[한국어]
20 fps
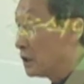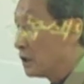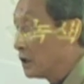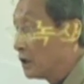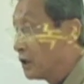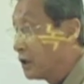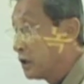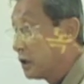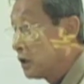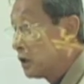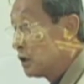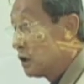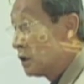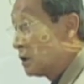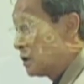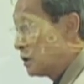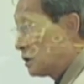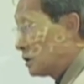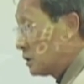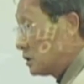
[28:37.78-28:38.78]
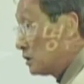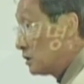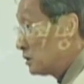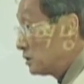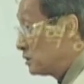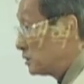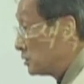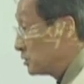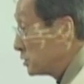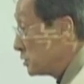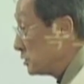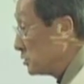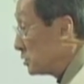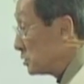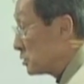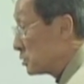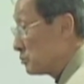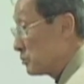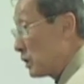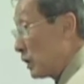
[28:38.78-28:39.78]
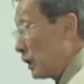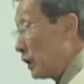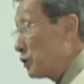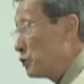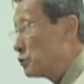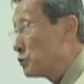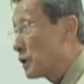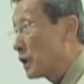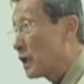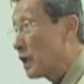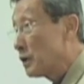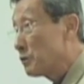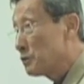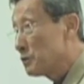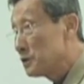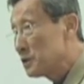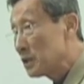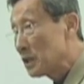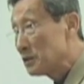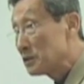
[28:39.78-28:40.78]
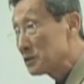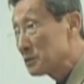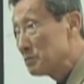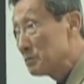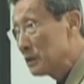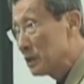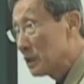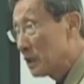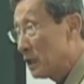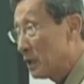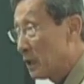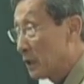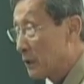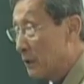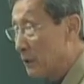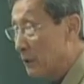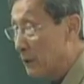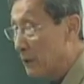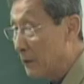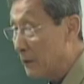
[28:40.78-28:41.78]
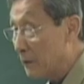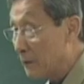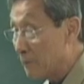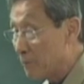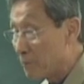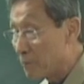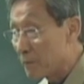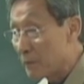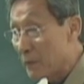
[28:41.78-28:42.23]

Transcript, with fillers: 예, 이런 것이 지금 대유행하고 있지 않습니까? 예.